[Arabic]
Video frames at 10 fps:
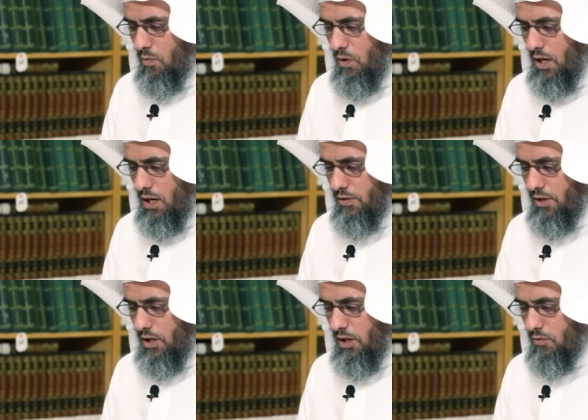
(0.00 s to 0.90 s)

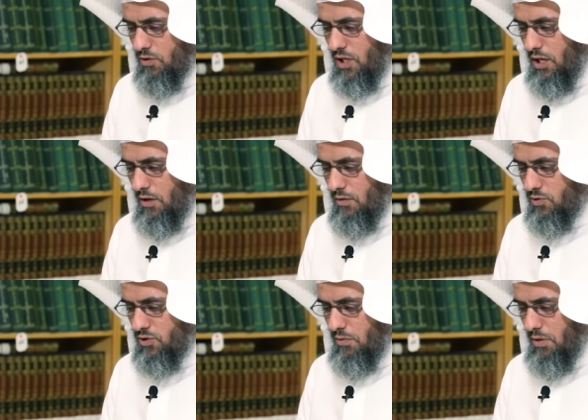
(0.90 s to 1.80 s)
والحاضرين وسائر
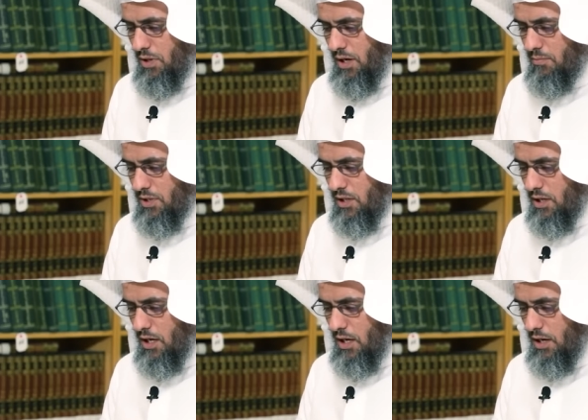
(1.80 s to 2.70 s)
المسلمين
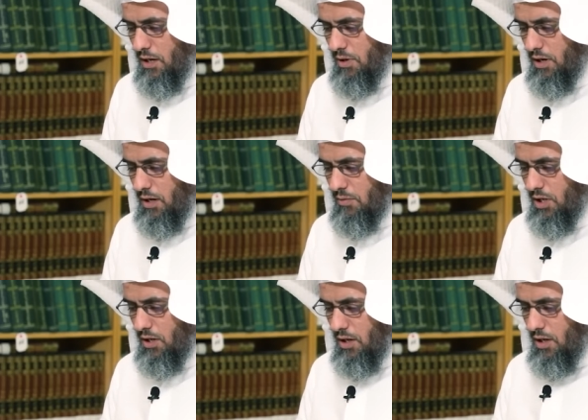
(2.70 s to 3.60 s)
برحمتك يا ارحم
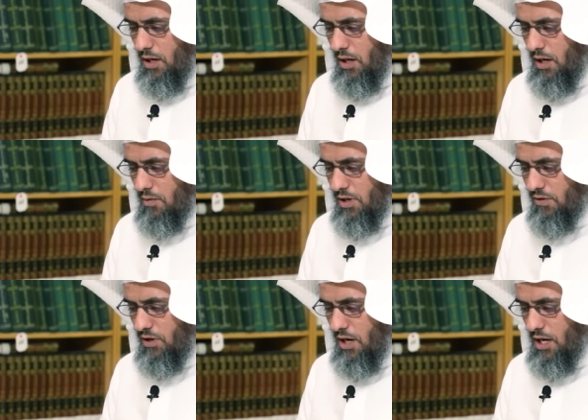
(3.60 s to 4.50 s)
الراحمين اللهم
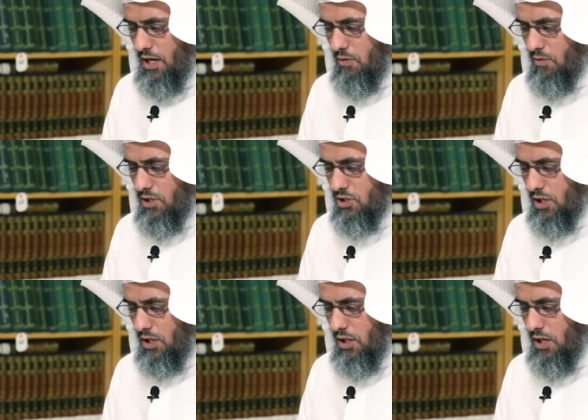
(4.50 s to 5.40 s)
اغفر لنا
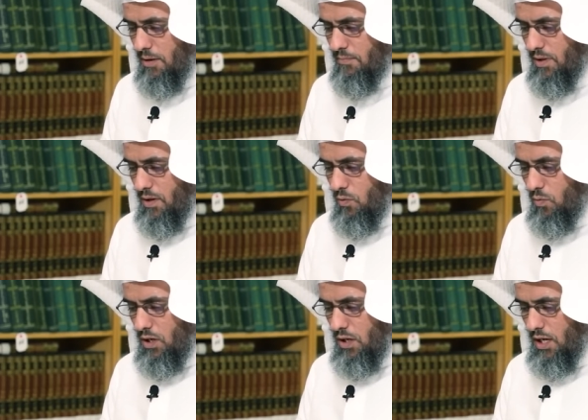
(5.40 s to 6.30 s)
ولشيخنا
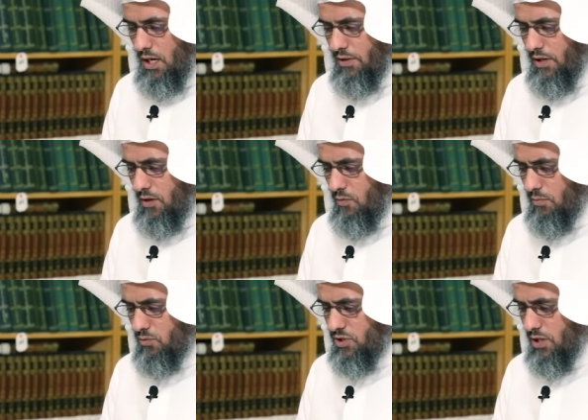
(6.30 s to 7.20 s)
وللحاضرين
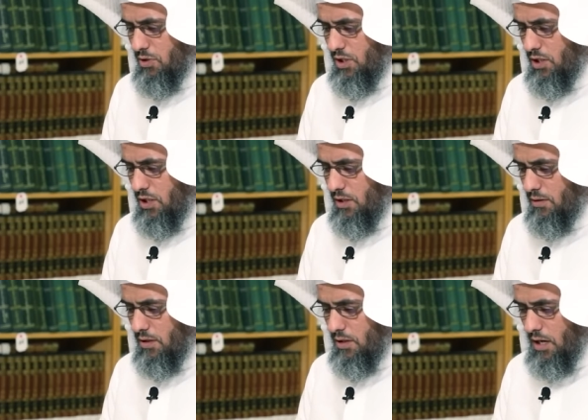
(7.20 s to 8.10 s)

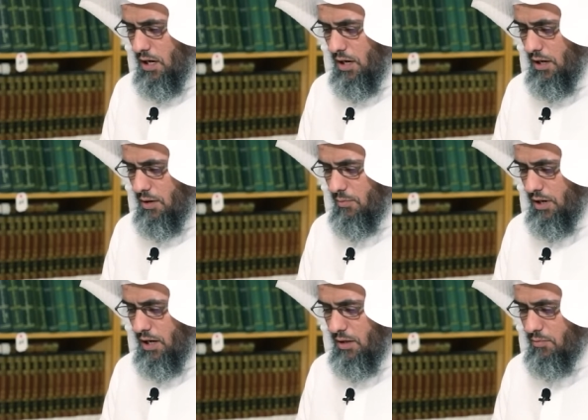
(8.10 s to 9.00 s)
والمستمعين يا ارحم
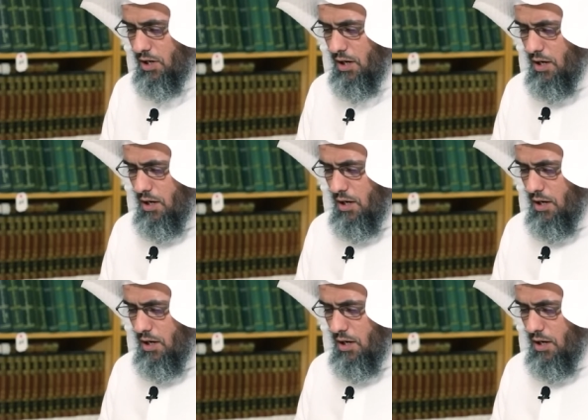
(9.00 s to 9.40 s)
الراحمين.